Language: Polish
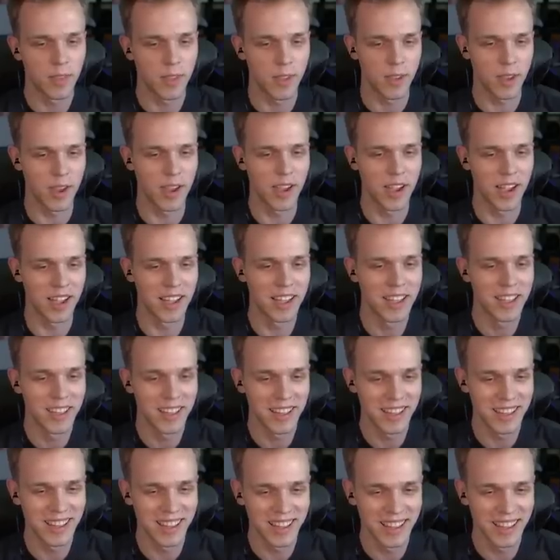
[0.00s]
Cześć! Cześć, witam
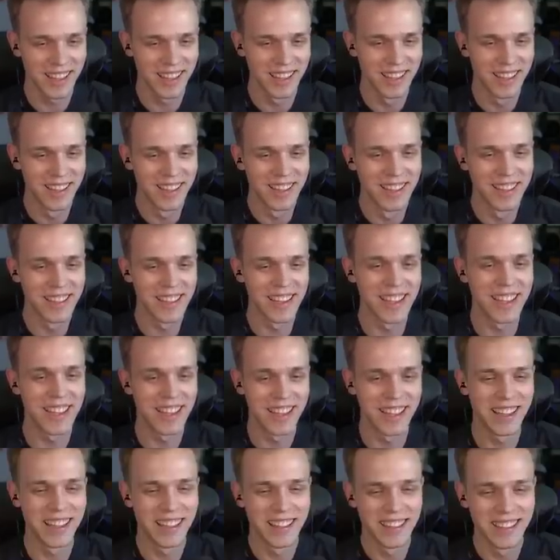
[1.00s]
wszystkich serdecznie. No,
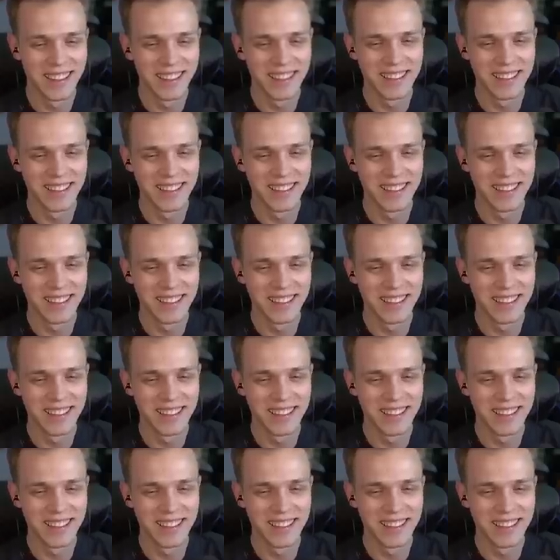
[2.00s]
no, no,